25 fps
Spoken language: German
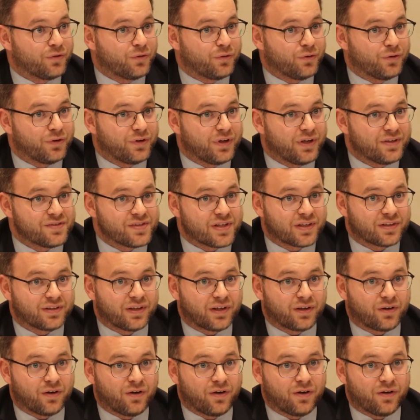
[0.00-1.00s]
Ihr
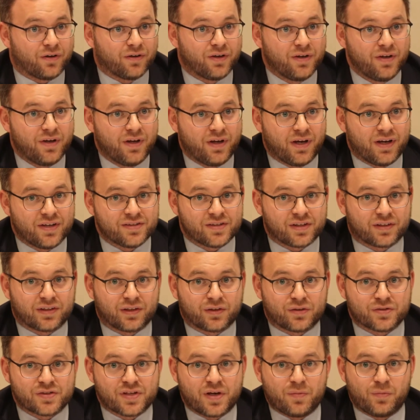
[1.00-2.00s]
Kommen, Ihr
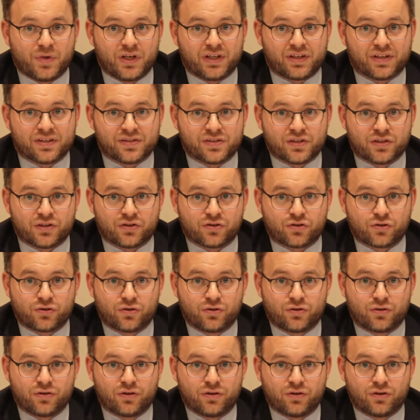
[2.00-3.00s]
Beisein, dass wir
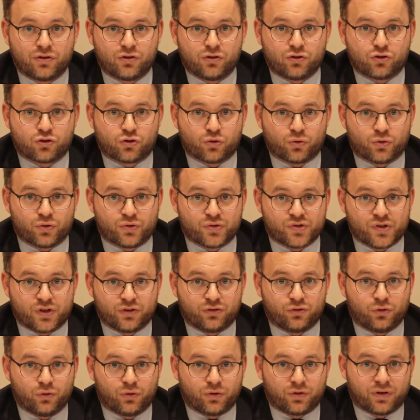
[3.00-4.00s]
uns gemeinsam erinnern
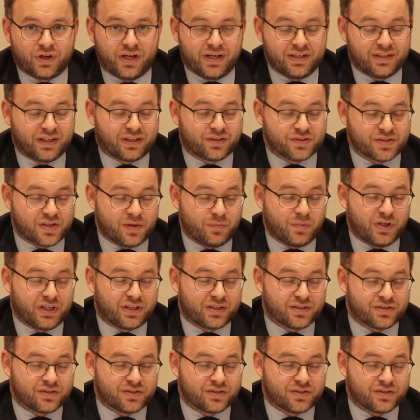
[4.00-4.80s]
können und